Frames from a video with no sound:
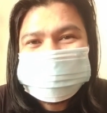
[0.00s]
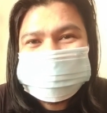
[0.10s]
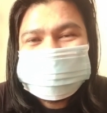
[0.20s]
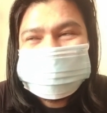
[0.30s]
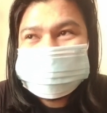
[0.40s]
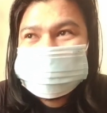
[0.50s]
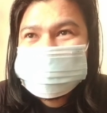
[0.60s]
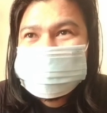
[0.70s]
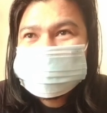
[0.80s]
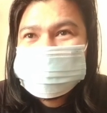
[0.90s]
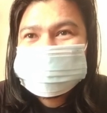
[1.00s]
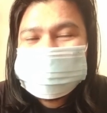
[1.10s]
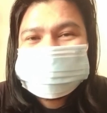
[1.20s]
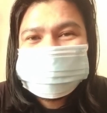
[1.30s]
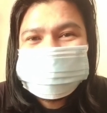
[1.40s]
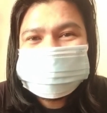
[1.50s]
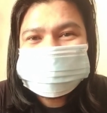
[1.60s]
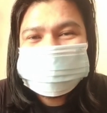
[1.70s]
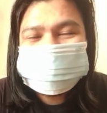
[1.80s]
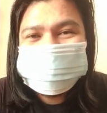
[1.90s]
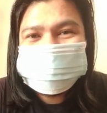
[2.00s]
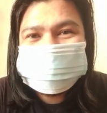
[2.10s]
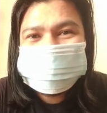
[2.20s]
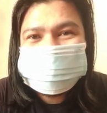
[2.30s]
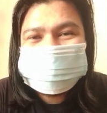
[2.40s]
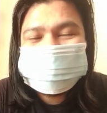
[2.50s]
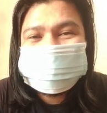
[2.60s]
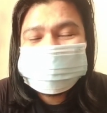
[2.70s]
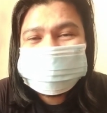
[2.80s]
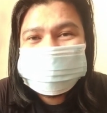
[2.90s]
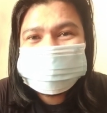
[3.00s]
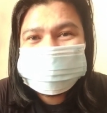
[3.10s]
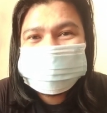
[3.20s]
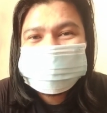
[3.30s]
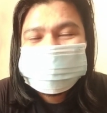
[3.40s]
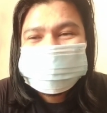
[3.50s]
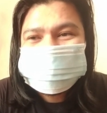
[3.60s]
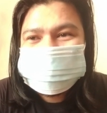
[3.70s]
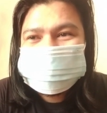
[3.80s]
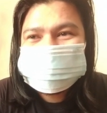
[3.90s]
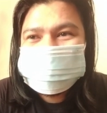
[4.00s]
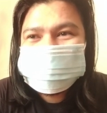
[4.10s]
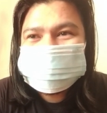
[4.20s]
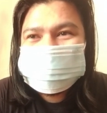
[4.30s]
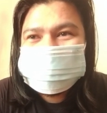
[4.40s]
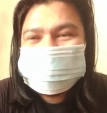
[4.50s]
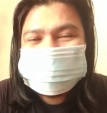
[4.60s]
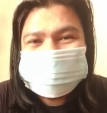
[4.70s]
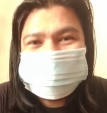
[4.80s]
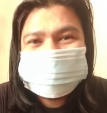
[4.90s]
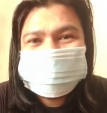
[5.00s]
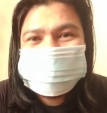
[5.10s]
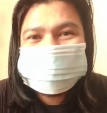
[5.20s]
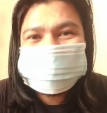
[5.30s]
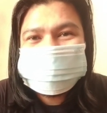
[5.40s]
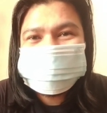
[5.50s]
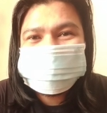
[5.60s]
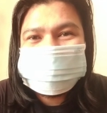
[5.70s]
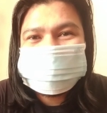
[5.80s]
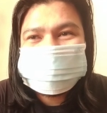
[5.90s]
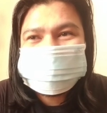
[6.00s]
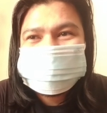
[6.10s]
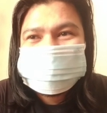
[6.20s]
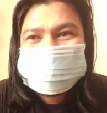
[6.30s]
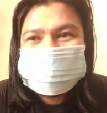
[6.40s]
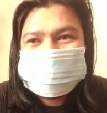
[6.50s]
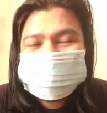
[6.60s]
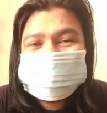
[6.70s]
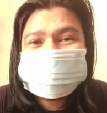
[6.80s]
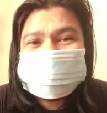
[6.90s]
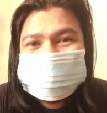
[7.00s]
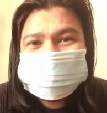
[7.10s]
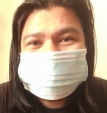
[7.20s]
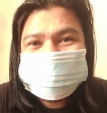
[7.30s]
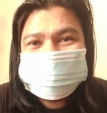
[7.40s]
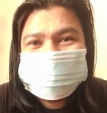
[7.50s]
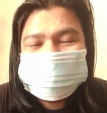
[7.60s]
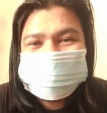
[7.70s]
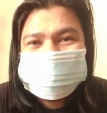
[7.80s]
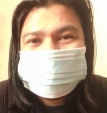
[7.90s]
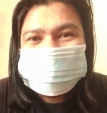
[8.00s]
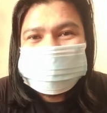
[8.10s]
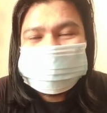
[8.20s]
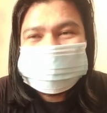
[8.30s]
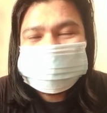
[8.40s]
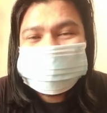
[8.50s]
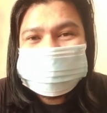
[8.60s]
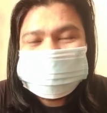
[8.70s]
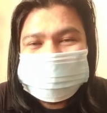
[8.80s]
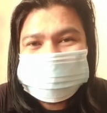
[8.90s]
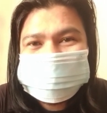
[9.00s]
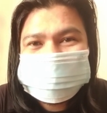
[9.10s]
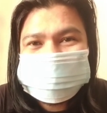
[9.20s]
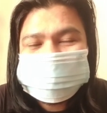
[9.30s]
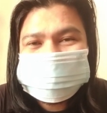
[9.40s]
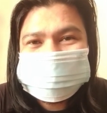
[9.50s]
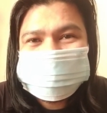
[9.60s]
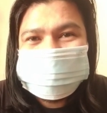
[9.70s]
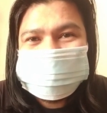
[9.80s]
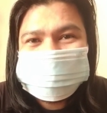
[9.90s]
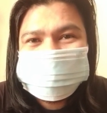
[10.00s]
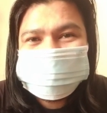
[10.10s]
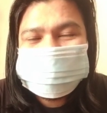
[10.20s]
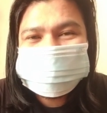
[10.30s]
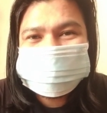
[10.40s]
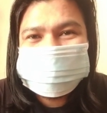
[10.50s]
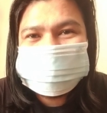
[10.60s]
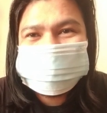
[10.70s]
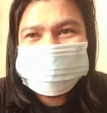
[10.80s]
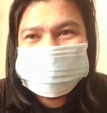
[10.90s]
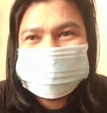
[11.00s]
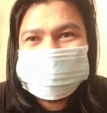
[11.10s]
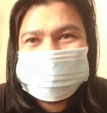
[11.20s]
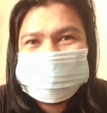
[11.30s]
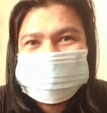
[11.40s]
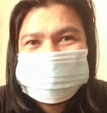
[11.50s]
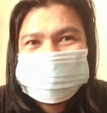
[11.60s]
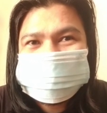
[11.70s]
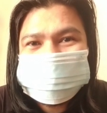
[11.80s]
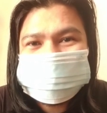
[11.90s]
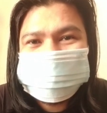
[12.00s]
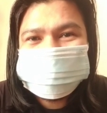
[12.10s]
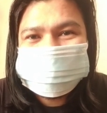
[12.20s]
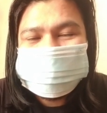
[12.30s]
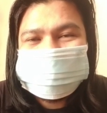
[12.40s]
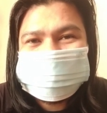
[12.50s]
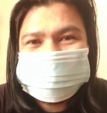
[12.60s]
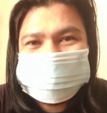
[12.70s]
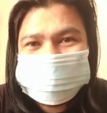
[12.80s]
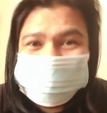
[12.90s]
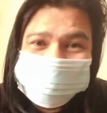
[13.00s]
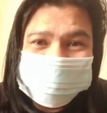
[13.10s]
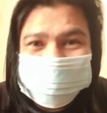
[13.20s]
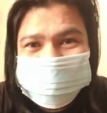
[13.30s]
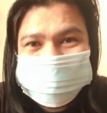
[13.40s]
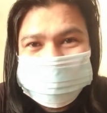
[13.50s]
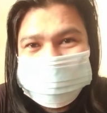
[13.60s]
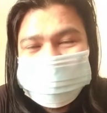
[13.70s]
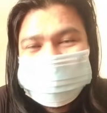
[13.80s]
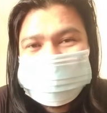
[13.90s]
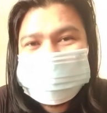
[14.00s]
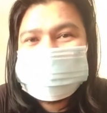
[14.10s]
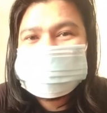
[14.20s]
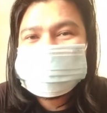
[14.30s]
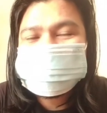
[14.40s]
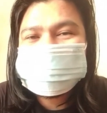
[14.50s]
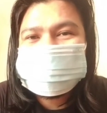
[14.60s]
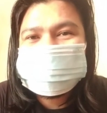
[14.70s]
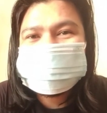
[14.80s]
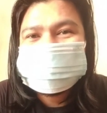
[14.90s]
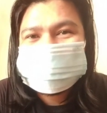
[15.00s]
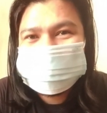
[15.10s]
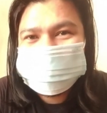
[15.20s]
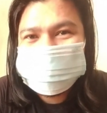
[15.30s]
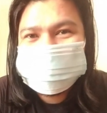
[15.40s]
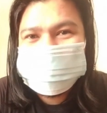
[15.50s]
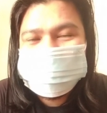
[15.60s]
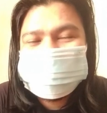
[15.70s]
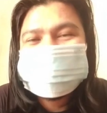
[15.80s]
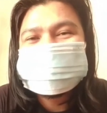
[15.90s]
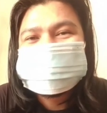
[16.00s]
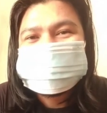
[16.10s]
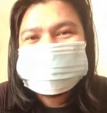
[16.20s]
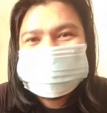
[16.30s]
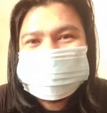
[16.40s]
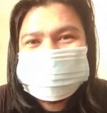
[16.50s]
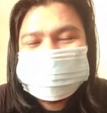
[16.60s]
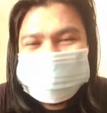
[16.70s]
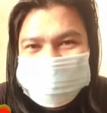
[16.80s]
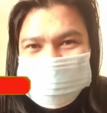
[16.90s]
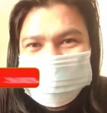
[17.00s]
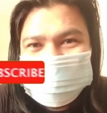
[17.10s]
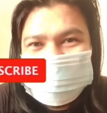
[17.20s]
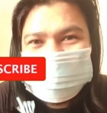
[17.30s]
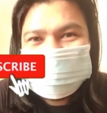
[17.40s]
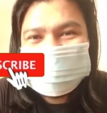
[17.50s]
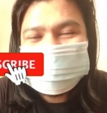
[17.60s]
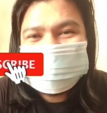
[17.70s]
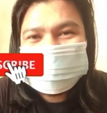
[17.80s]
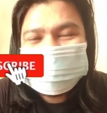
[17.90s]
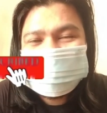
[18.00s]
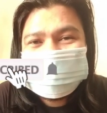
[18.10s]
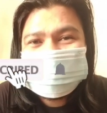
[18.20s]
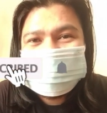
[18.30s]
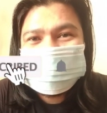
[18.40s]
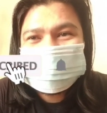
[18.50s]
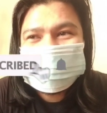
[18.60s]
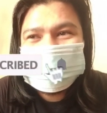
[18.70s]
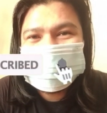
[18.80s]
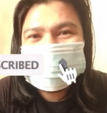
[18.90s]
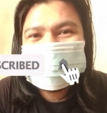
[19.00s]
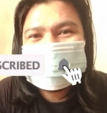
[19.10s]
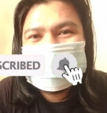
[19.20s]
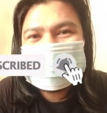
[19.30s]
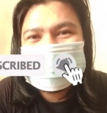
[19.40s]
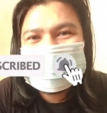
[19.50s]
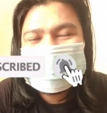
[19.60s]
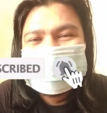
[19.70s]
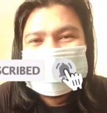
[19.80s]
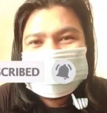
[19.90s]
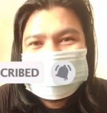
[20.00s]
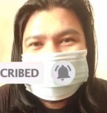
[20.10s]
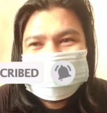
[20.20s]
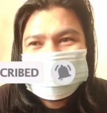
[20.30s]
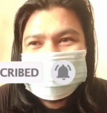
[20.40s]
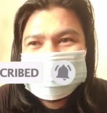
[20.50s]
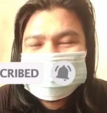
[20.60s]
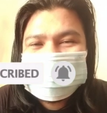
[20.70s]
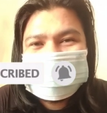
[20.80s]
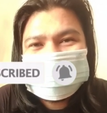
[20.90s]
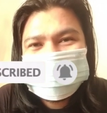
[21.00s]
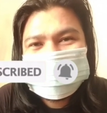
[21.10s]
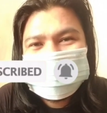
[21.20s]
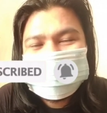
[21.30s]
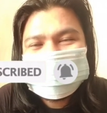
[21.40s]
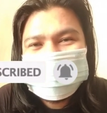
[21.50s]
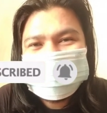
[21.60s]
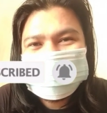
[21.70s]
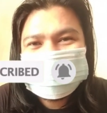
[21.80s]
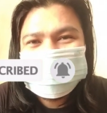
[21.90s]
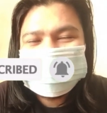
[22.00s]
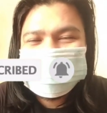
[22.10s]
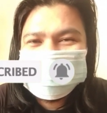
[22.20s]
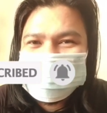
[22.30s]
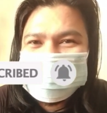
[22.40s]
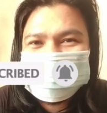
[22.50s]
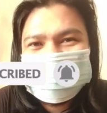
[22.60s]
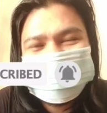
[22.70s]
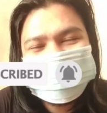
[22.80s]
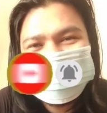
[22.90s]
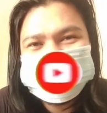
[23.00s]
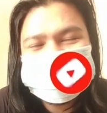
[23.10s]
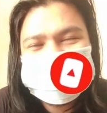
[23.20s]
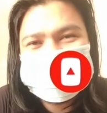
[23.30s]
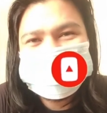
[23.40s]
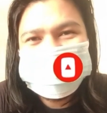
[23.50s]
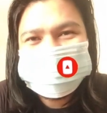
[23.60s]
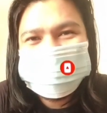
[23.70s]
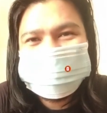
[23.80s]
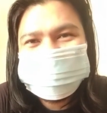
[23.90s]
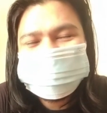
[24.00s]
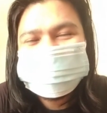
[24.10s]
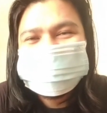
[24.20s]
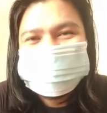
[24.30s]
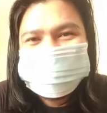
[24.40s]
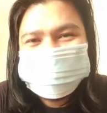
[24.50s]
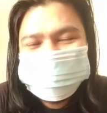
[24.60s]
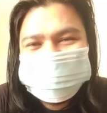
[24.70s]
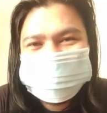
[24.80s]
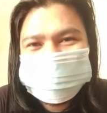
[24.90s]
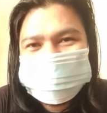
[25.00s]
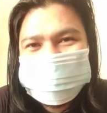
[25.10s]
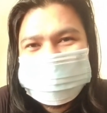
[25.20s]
So alam ko madami ng mga information na regarding dito. So hopefully sa mga nakapanood ngayon is uh, uh, nadagdagan or uh, yun nga nakadagdag itong uh, discussion natin sa mga information na narinig nyo na before regarding sa crossover. So, yun lang guys. Ah, kita-kita uh, na lang tayo next video natin. Uh, abangan nyo na lang yung iba pang mga soundcheck video natin and then yung iba pang mga isi-share kong